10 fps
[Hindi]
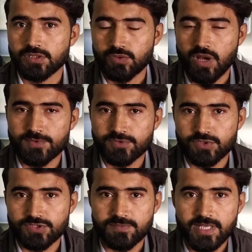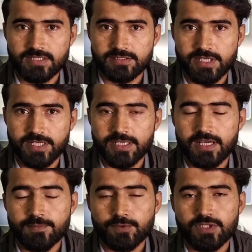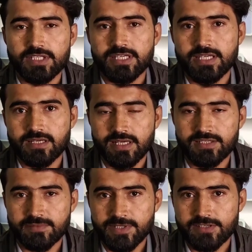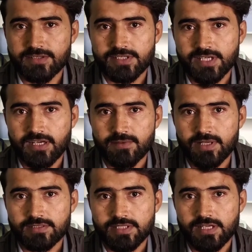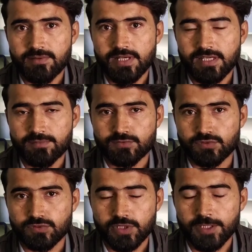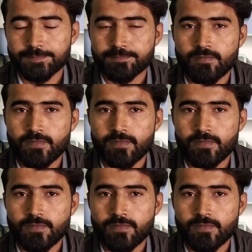तो आप इसको इस्तेमाल करेंगे आपके लिए अल्टीमेट रिजल्ट देखने वाले देने वाले कैप्सूल्स होंगे